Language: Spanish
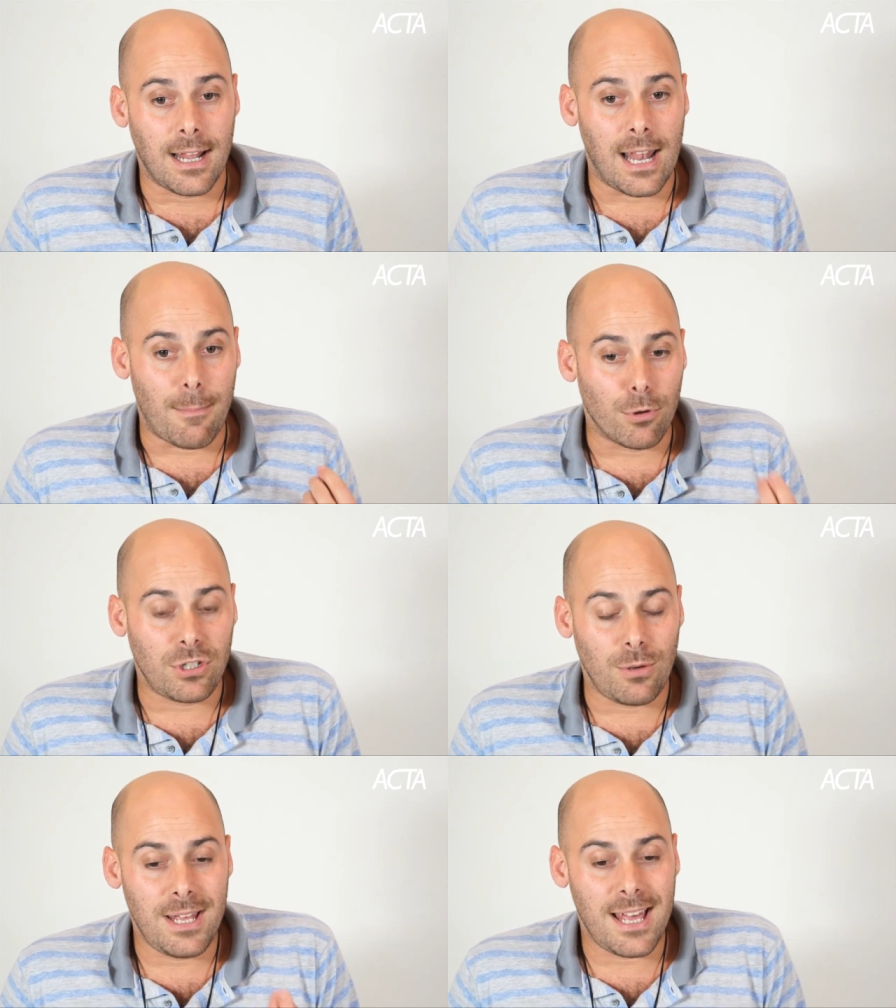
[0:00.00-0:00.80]
la
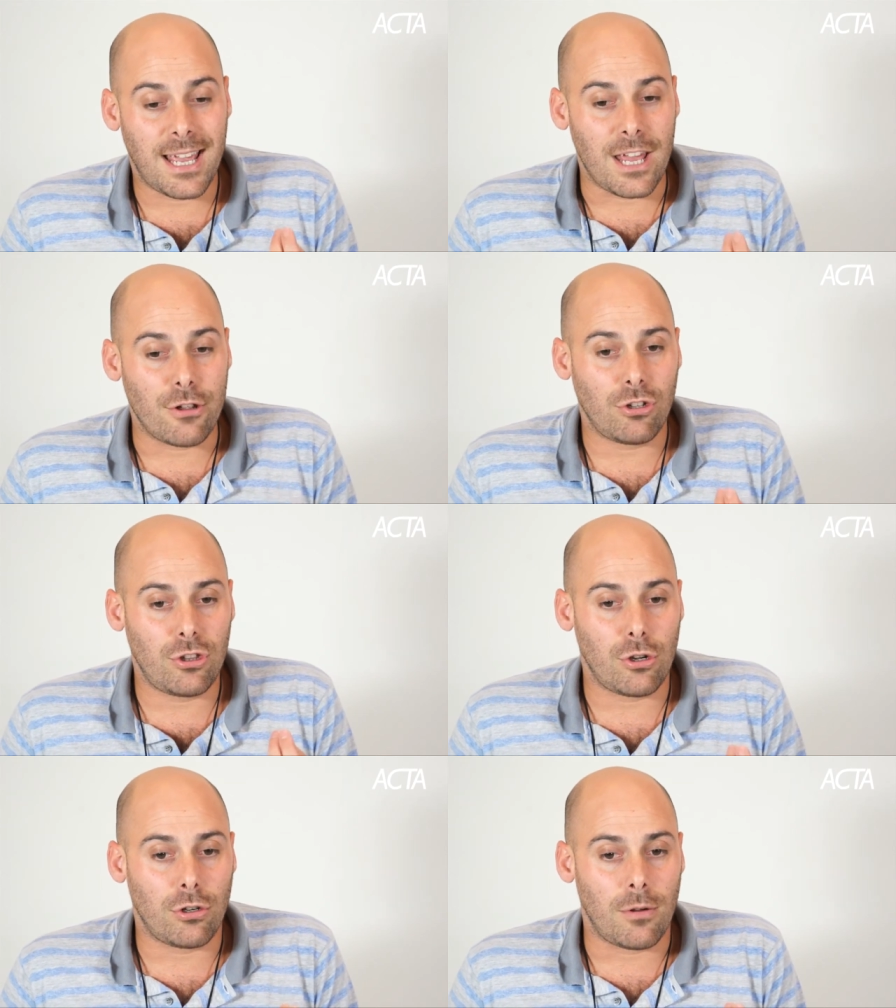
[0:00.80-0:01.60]
posibilidad de que
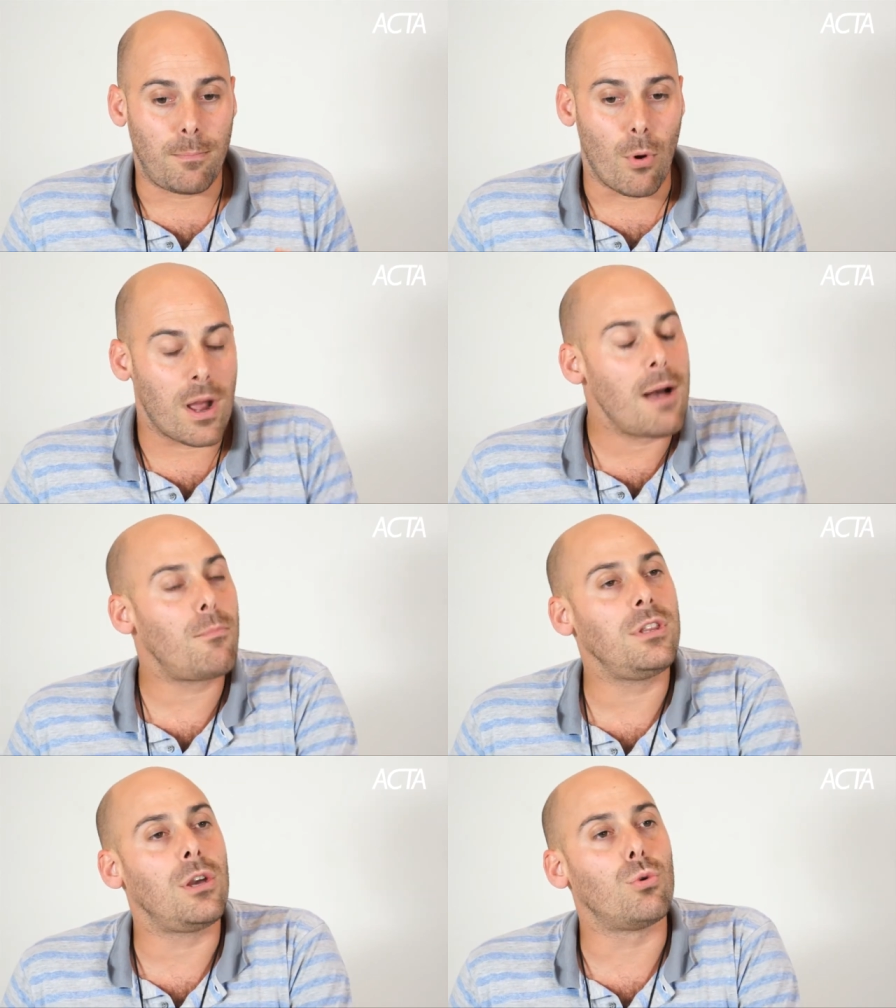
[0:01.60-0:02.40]
nosotros
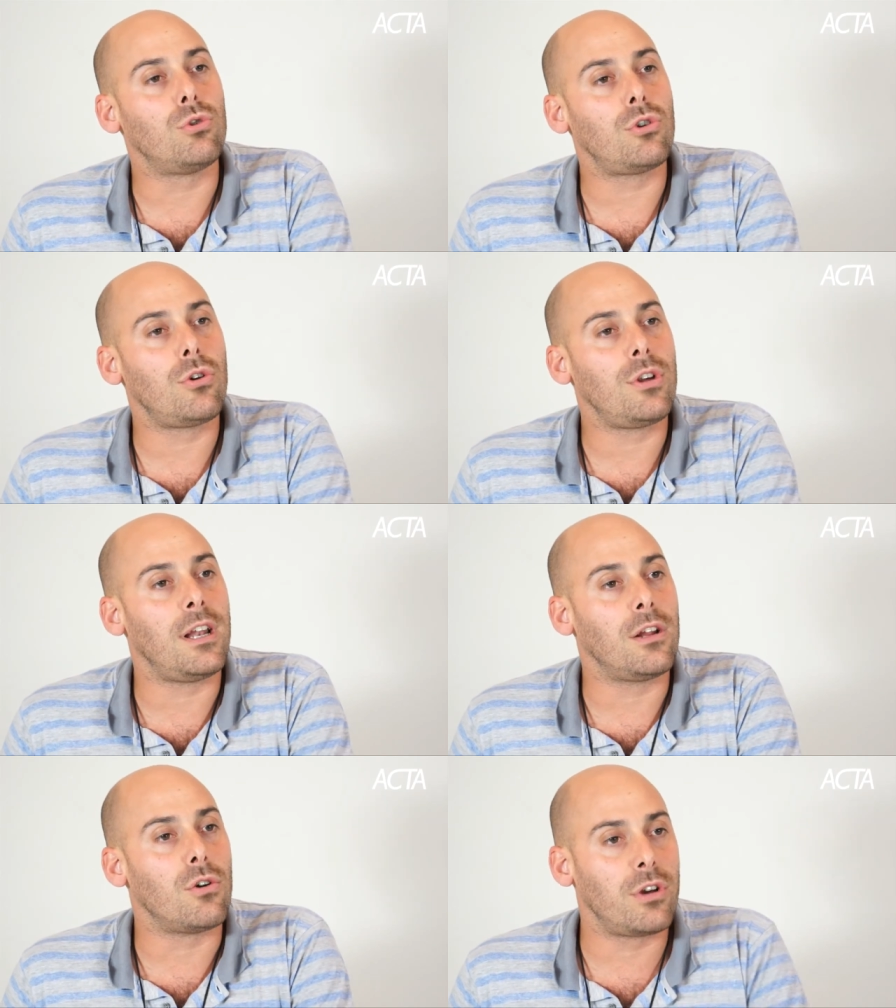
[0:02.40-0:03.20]
pongamos en discusión hoy en
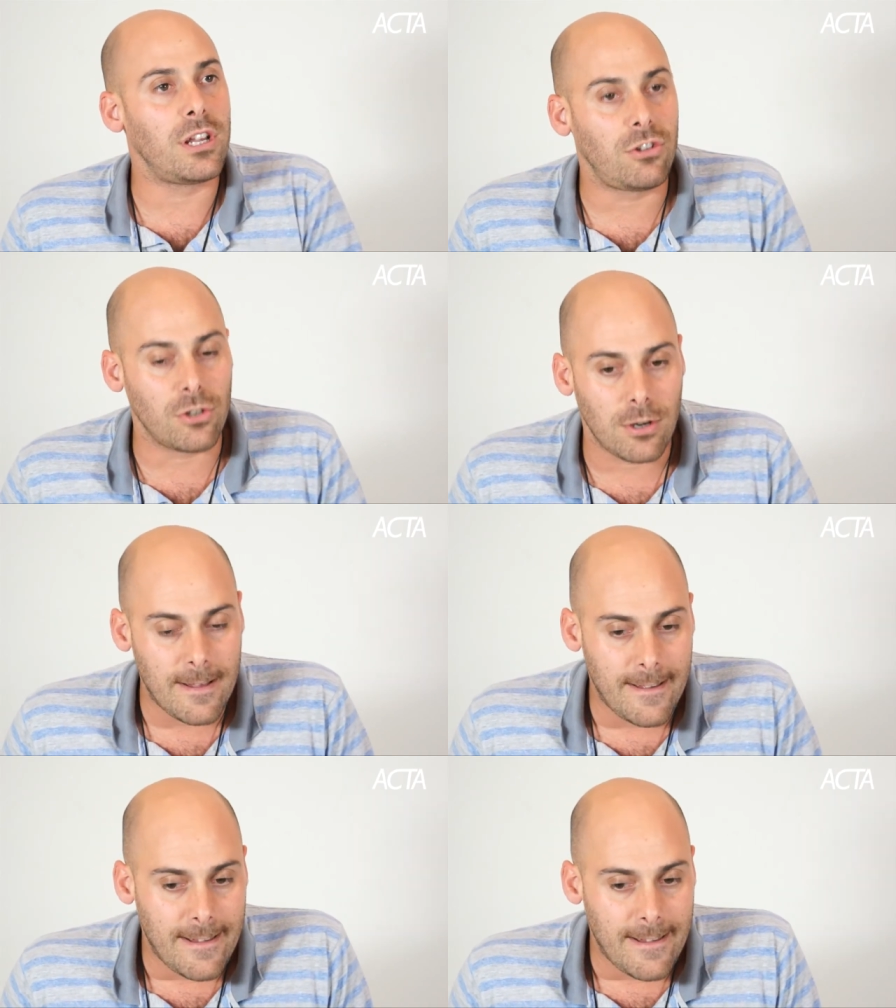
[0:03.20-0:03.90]
el Congreso